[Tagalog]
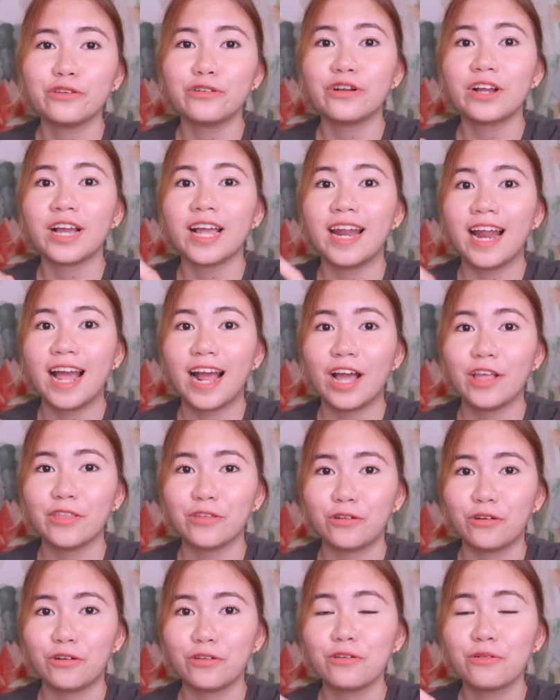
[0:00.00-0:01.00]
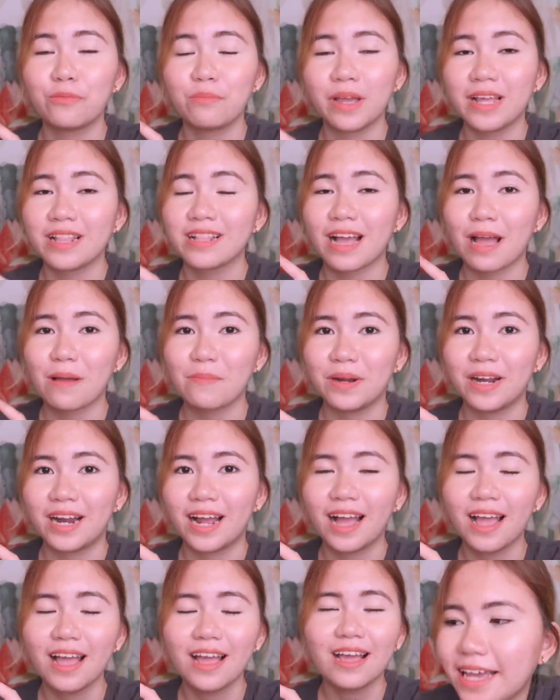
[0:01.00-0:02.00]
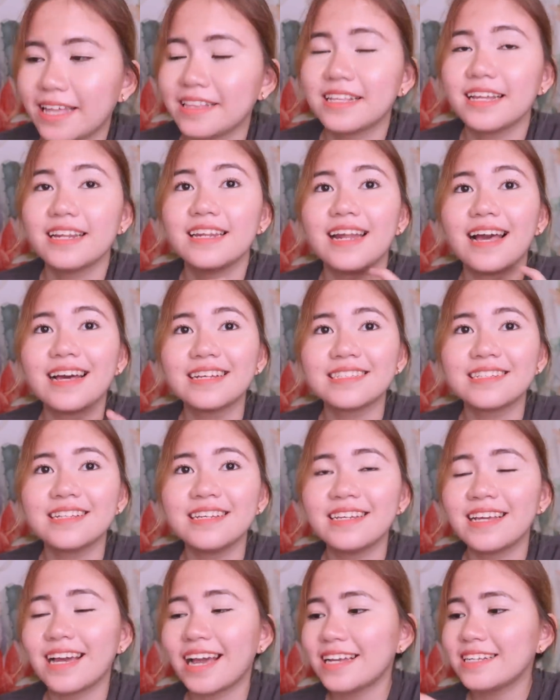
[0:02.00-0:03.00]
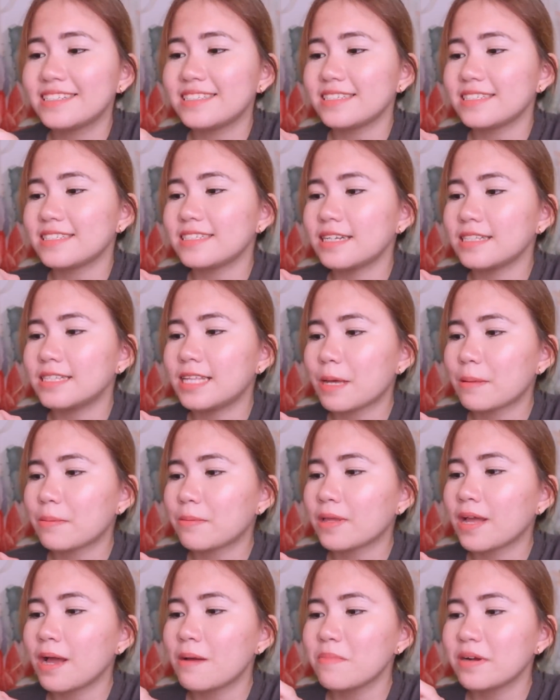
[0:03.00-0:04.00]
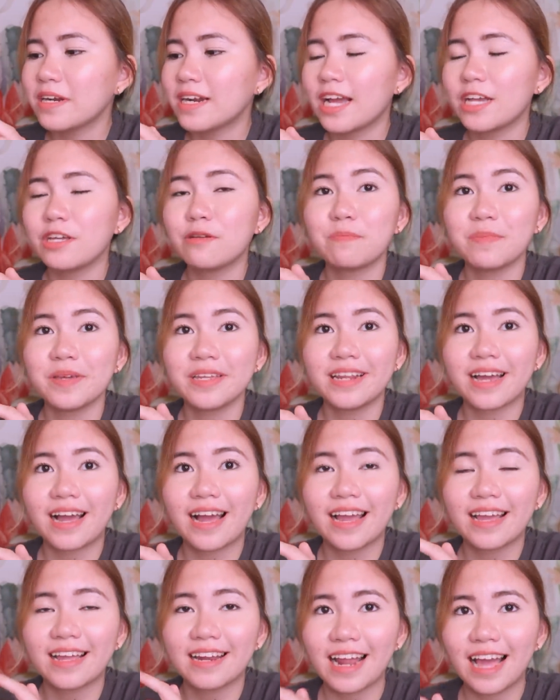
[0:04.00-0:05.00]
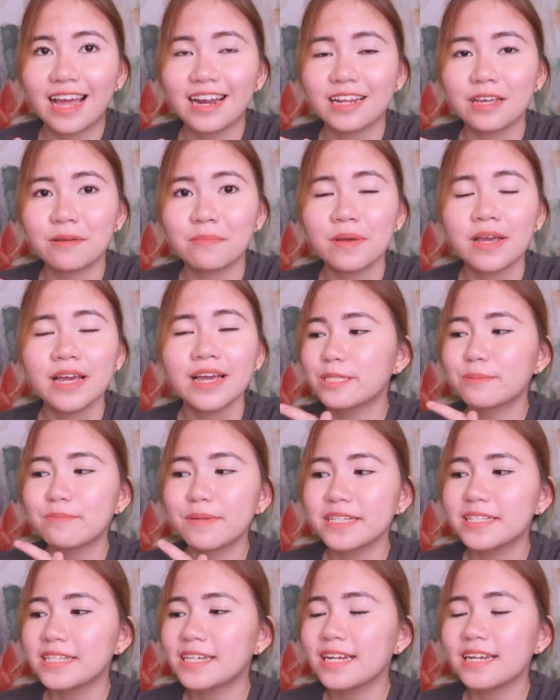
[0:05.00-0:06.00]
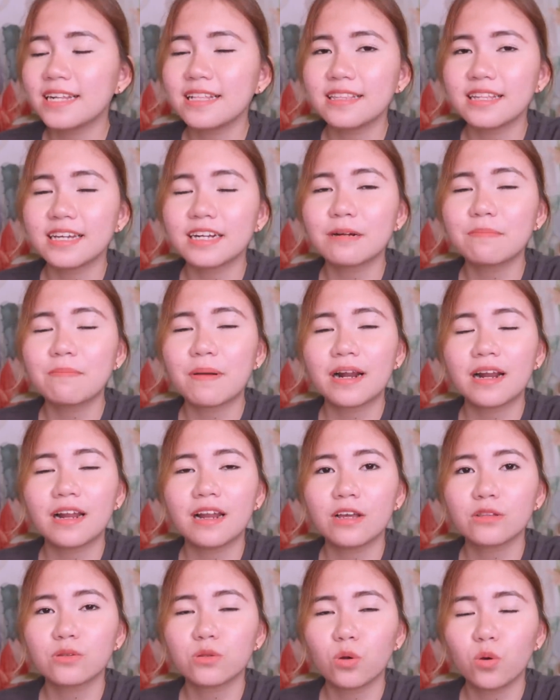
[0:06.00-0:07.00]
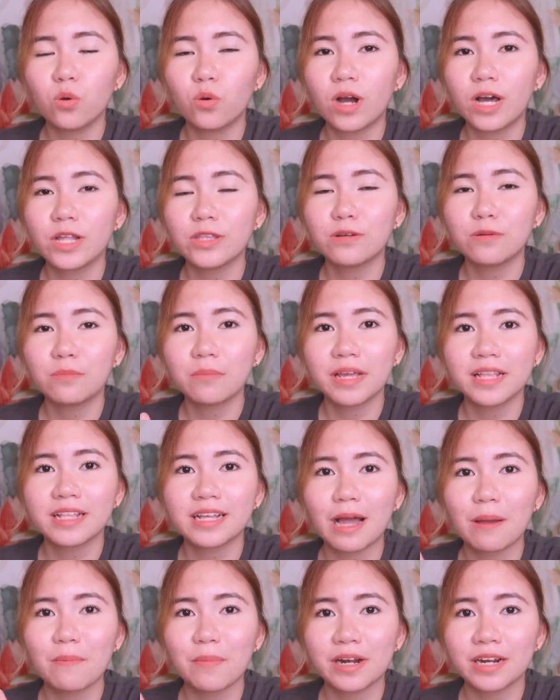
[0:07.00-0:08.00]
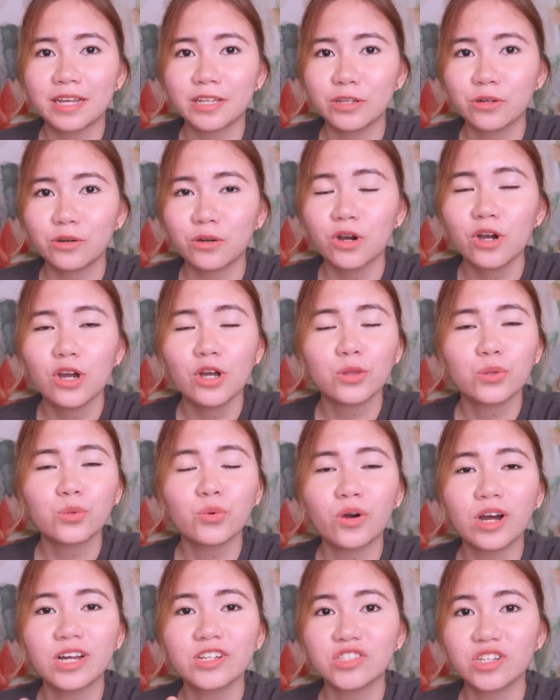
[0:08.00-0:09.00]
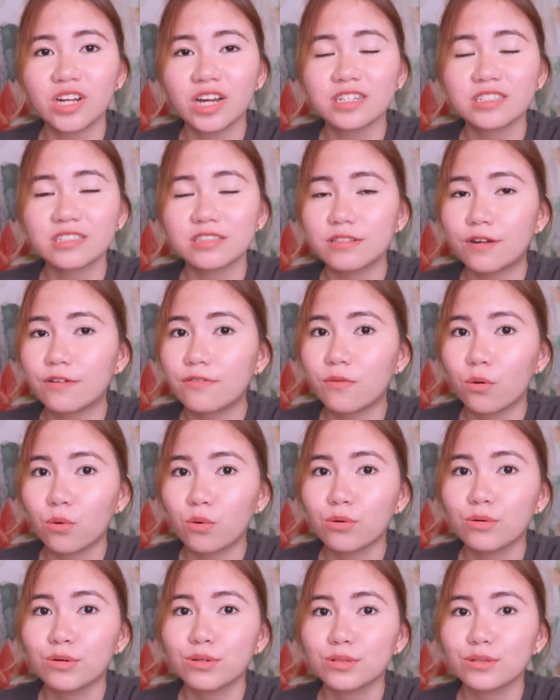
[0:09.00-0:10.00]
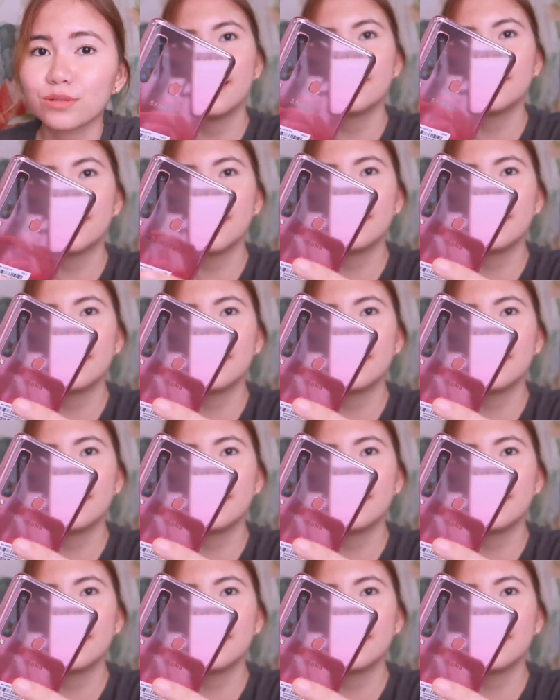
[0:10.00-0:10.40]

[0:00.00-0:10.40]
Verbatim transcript: yung kailangan nyo, yung main camera. And then lastly guys is the depth camera, yung pinakailalim. It's basically there para lang tulungan yung main camera nyo to adjust the focus. And